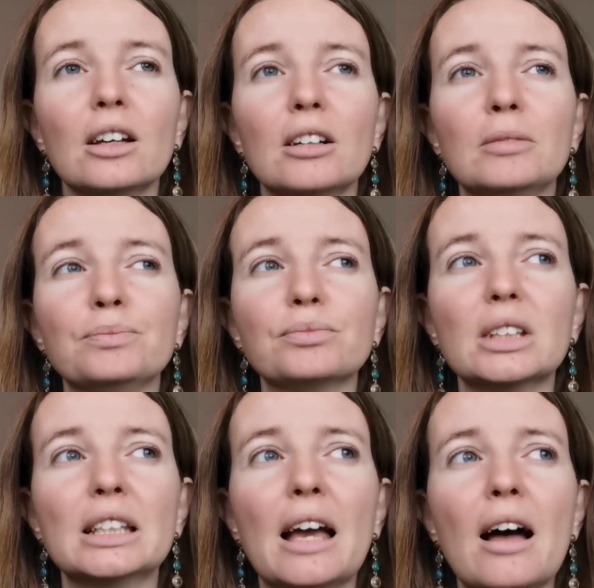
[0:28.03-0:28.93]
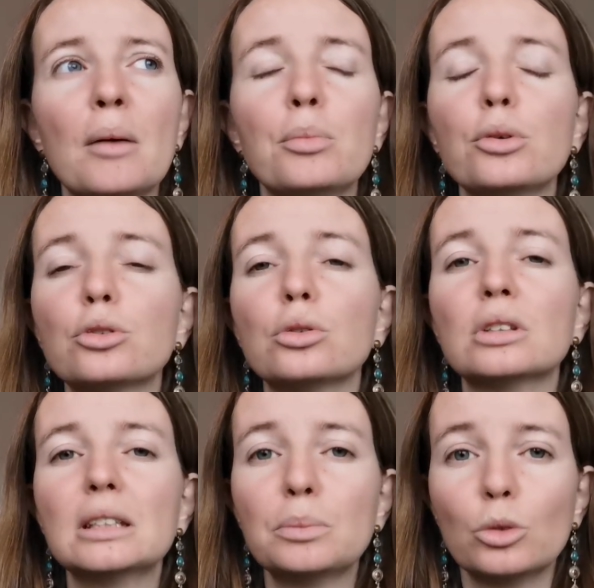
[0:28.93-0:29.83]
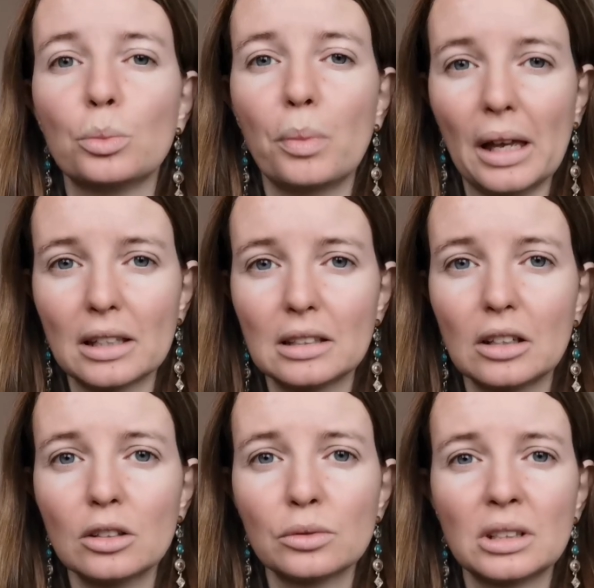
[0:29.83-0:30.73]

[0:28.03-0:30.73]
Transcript: euh, il y a un peu ce type de personnes,